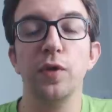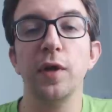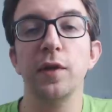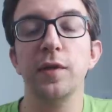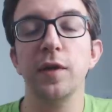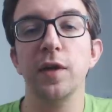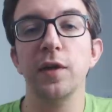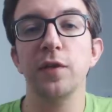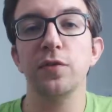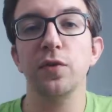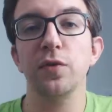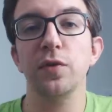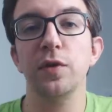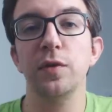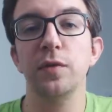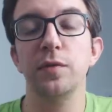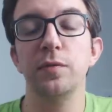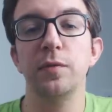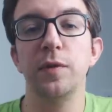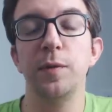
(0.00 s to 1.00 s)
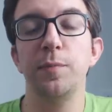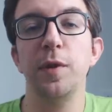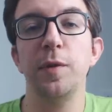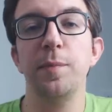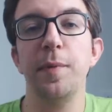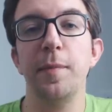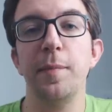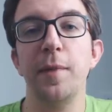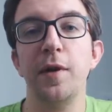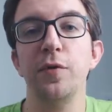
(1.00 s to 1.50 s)
truc intéressant qui peut
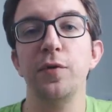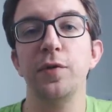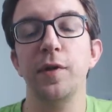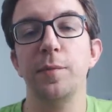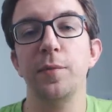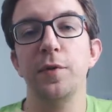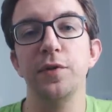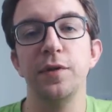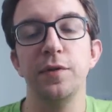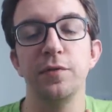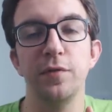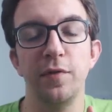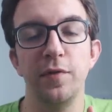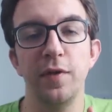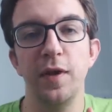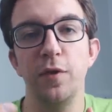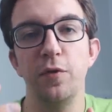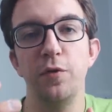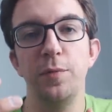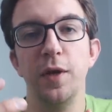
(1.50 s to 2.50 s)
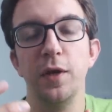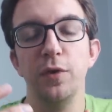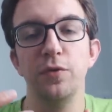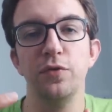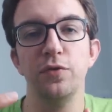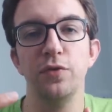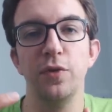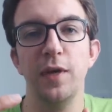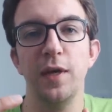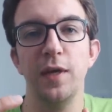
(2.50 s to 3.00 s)
être pas mal, notamment si vous avez la lumière
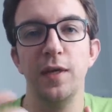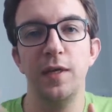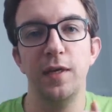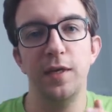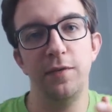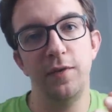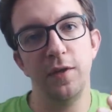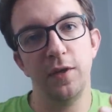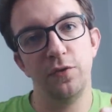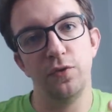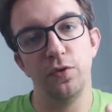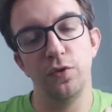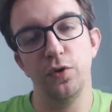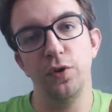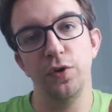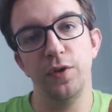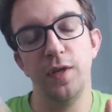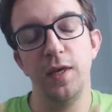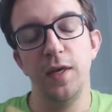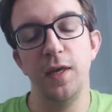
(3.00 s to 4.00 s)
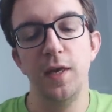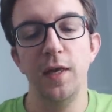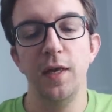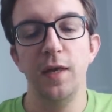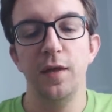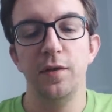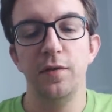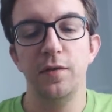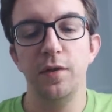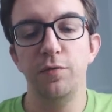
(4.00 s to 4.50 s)
du soleil qui vient sur le côté,
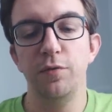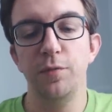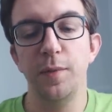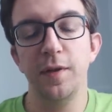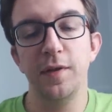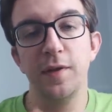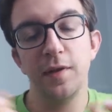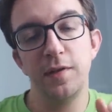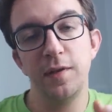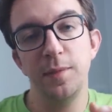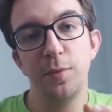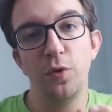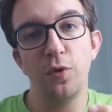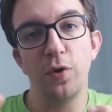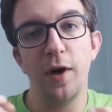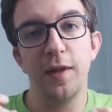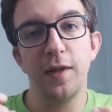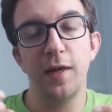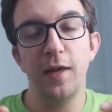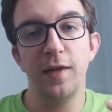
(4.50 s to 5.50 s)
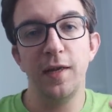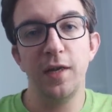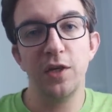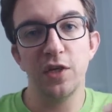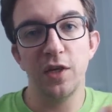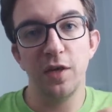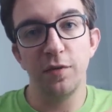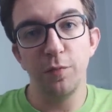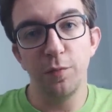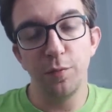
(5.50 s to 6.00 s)
c'est de vous mettre quasiment au ras de la
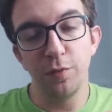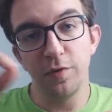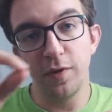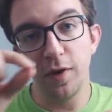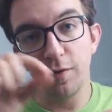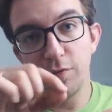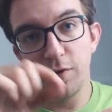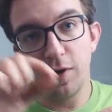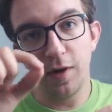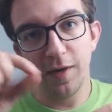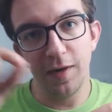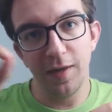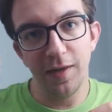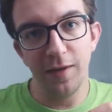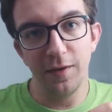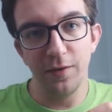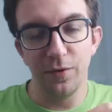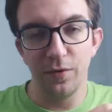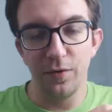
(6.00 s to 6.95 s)
neige, et là vous pouvez avoir des